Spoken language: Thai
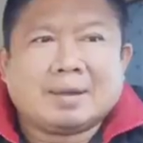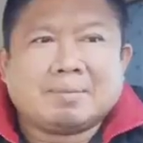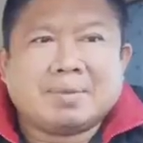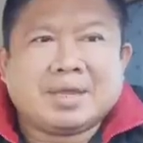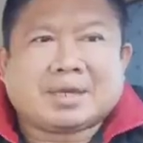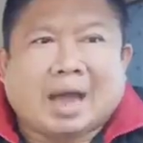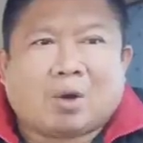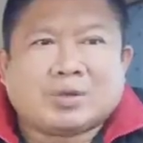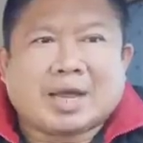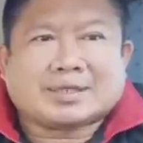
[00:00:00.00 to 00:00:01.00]
มีเข่า
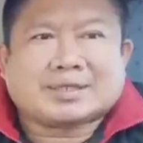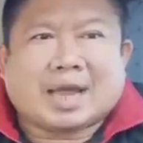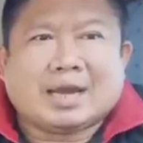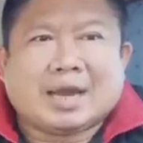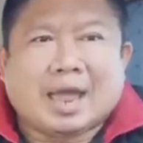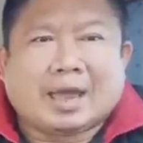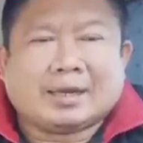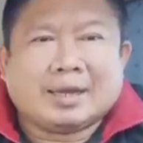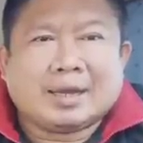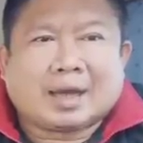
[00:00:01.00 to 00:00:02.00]
ยัดไส้แรง
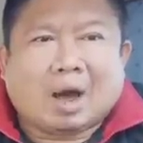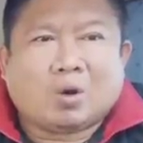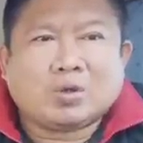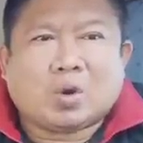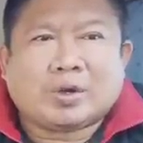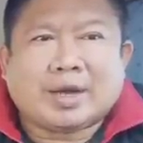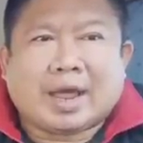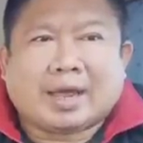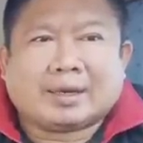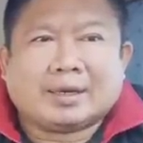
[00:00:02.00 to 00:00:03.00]
เข่าโยนแท
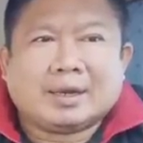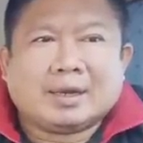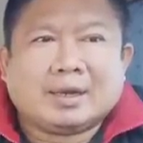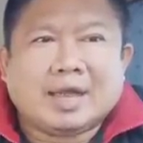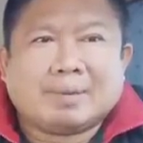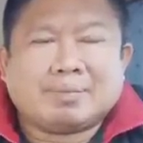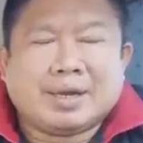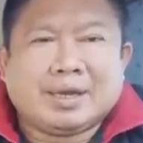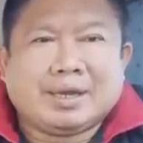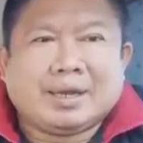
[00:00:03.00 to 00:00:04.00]
งเหลี่ยม
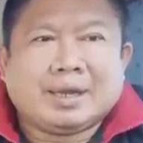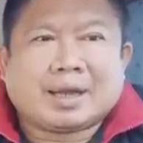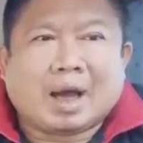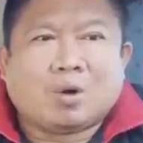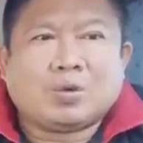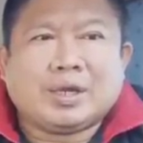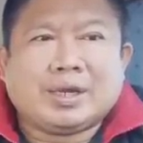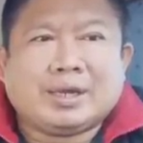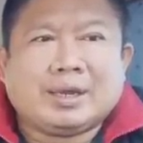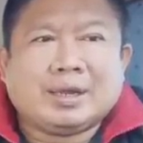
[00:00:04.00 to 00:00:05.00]
ดี เข่าดี
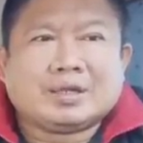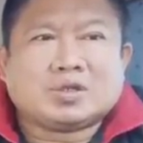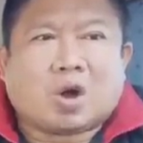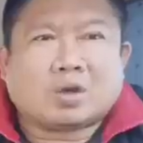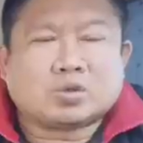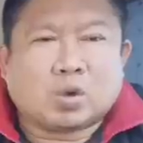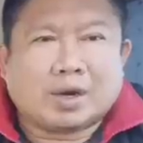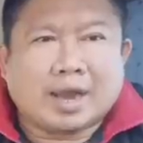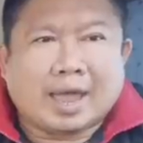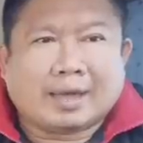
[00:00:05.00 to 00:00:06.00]
ศอกสวน
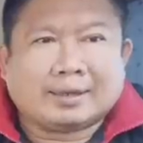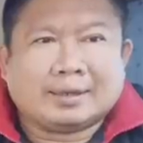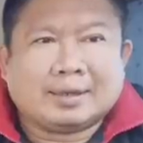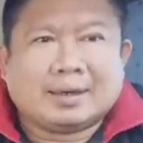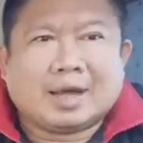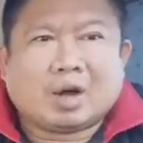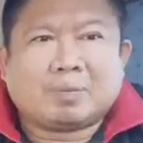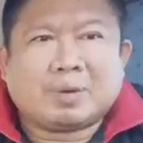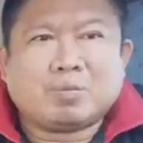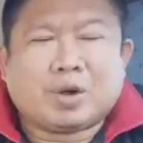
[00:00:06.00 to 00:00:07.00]
แรง แล้วก็
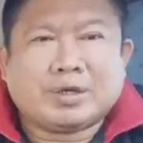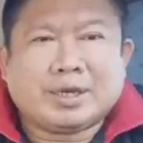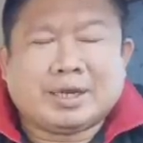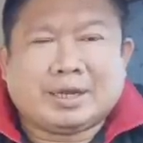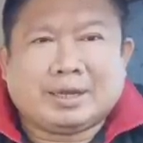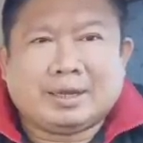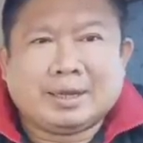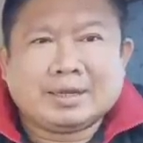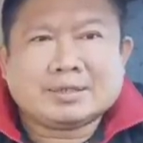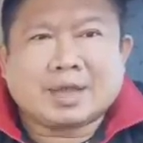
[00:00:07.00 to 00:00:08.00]
เป็นมวยที่
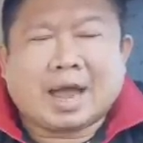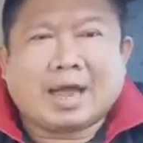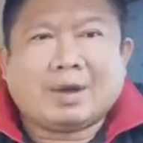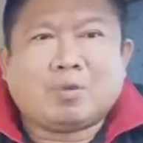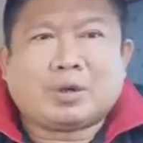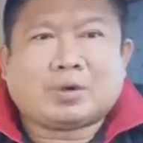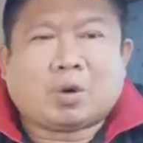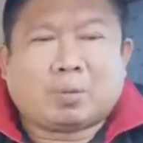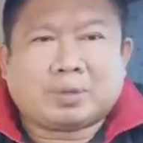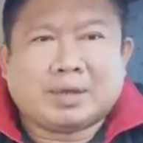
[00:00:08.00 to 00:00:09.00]
ใช้อาวุธค
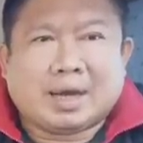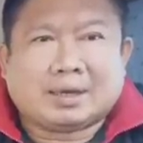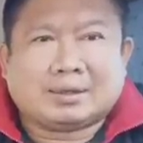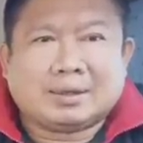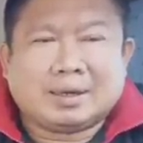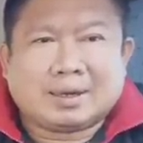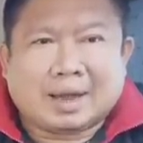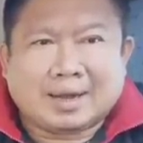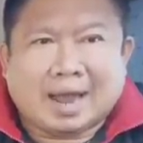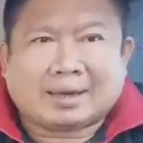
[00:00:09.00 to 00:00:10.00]
รบเครื่อง
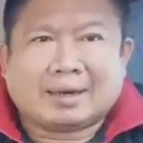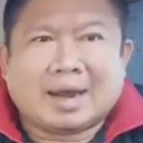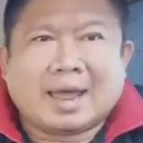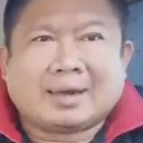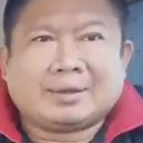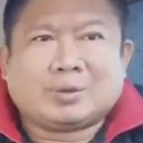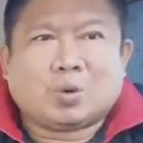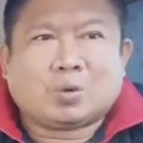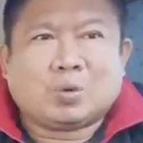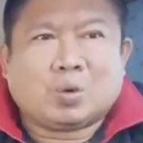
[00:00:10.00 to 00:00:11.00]
หนักแรง ทุ
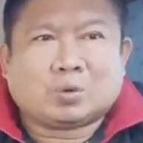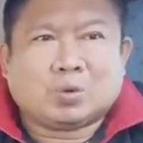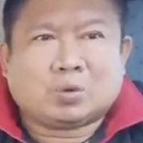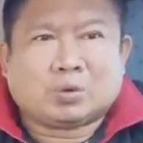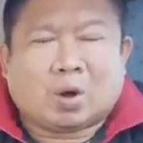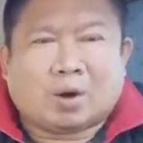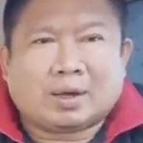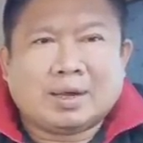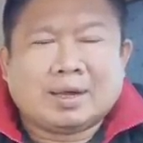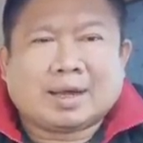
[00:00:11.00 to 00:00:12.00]
กลูกทุกดอก
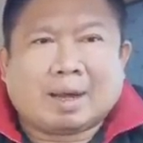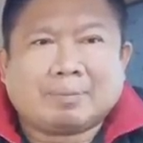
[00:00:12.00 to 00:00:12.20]
ครับ